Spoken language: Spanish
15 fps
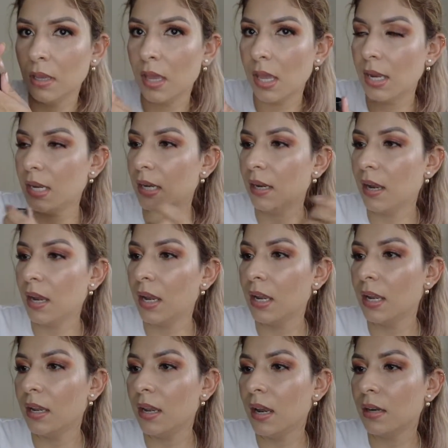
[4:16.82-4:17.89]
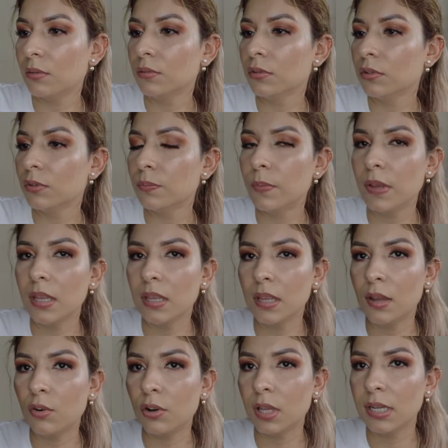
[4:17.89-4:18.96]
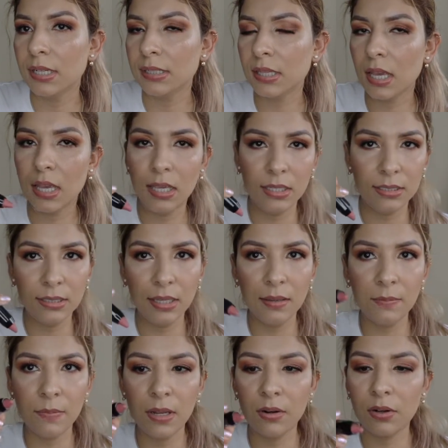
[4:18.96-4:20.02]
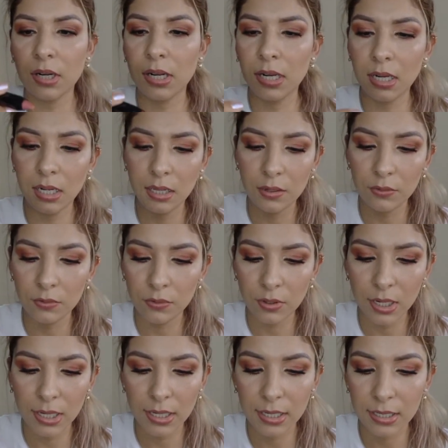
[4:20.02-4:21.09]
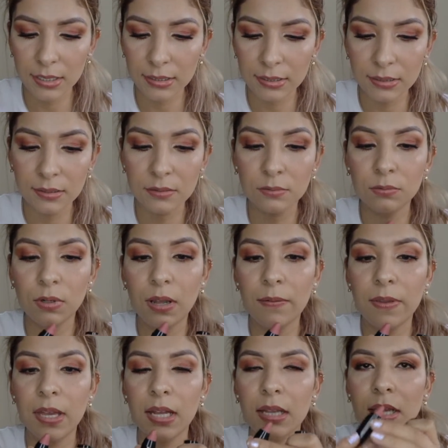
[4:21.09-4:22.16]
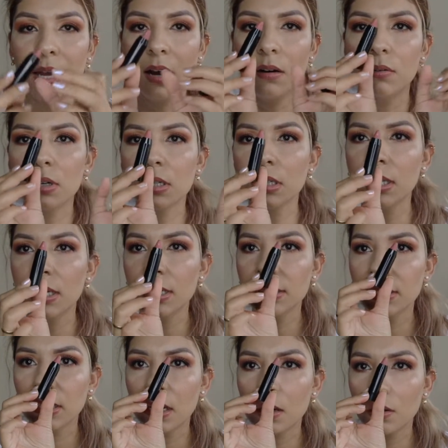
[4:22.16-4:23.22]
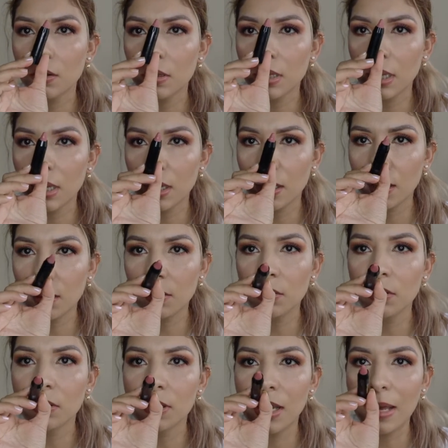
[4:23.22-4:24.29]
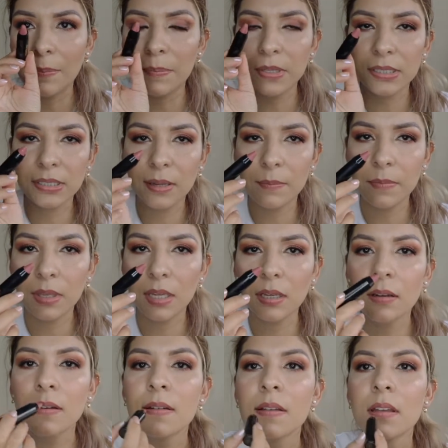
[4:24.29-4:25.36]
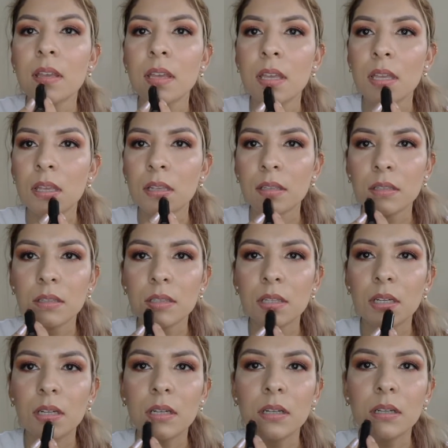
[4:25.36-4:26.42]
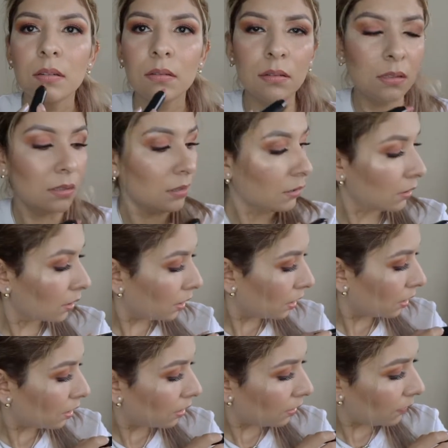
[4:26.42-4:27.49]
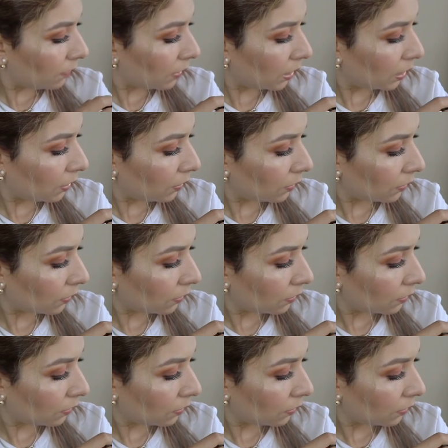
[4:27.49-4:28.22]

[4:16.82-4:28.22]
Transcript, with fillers: En, algunos órdenes que hice, me lo regalaron. Es un labial de Hourglass, en de lápiz también. Está divino.